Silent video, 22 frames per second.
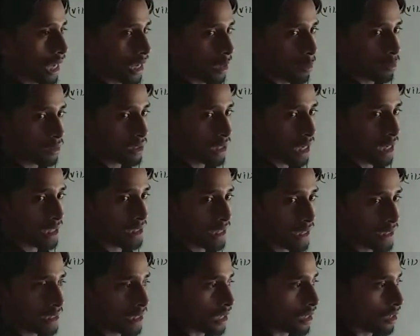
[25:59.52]
उसका
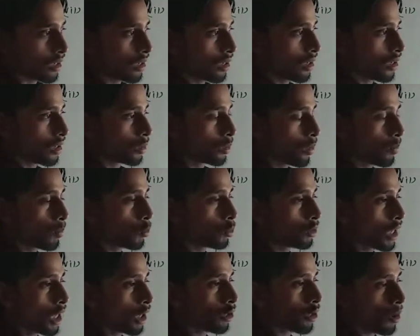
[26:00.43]
स्ट्रक्चर तो
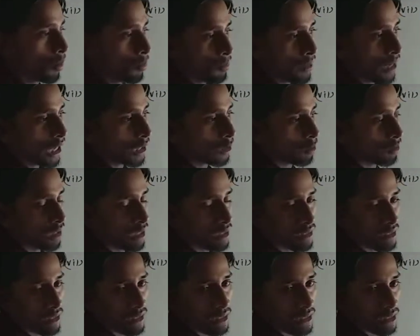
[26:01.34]
पूरा कॉम्पैक्ट होना
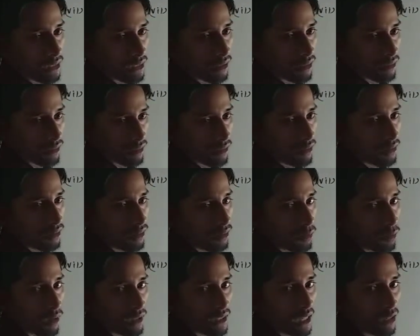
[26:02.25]
चाहिए
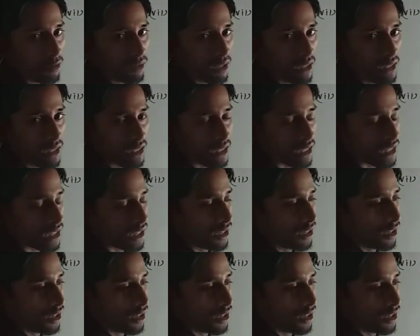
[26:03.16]
वो कैसा होना चाहिए